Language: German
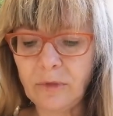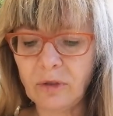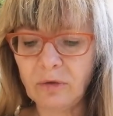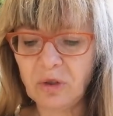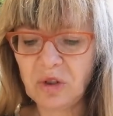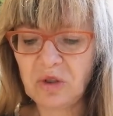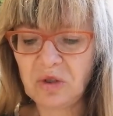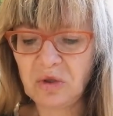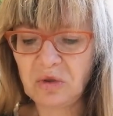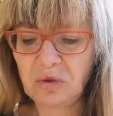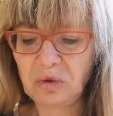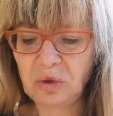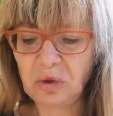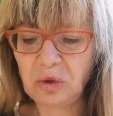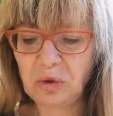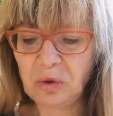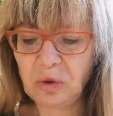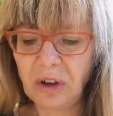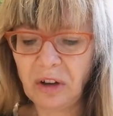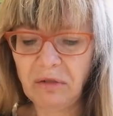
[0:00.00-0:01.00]
Wirst es früh
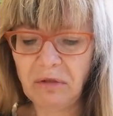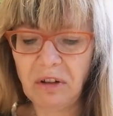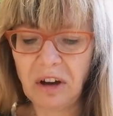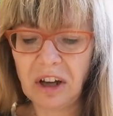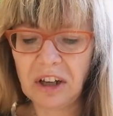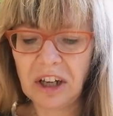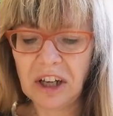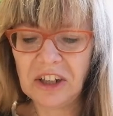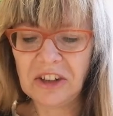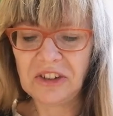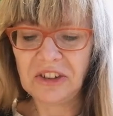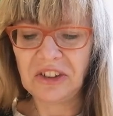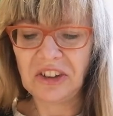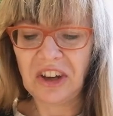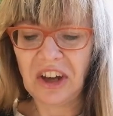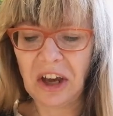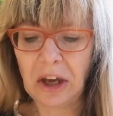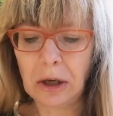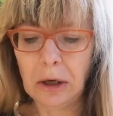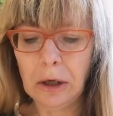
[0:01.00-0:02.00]
genug erfahren, alte
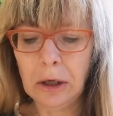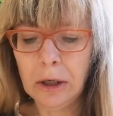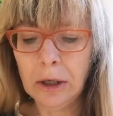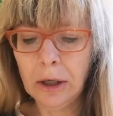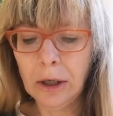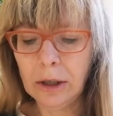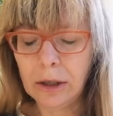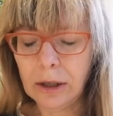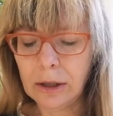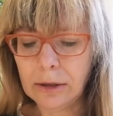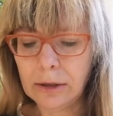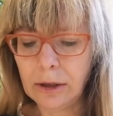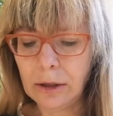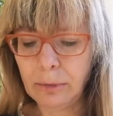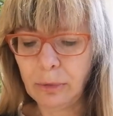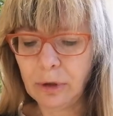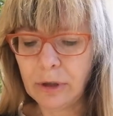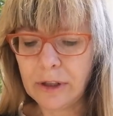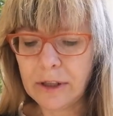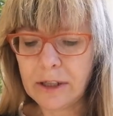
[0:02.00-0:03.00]
Krähe, dachte der
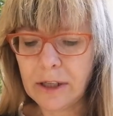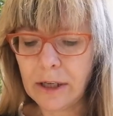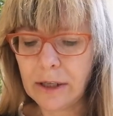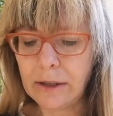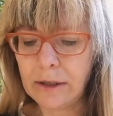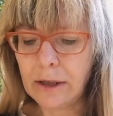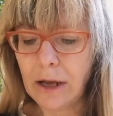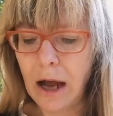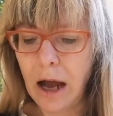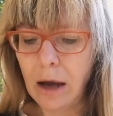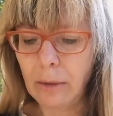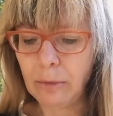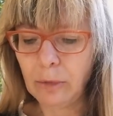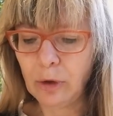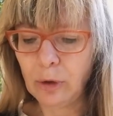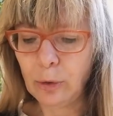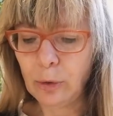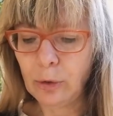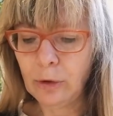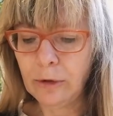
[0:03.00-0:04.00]
Polizeidiener
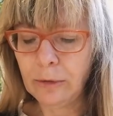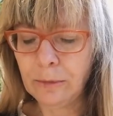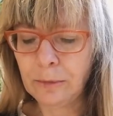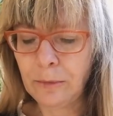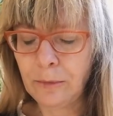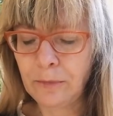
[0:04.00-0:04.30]
Abendrot.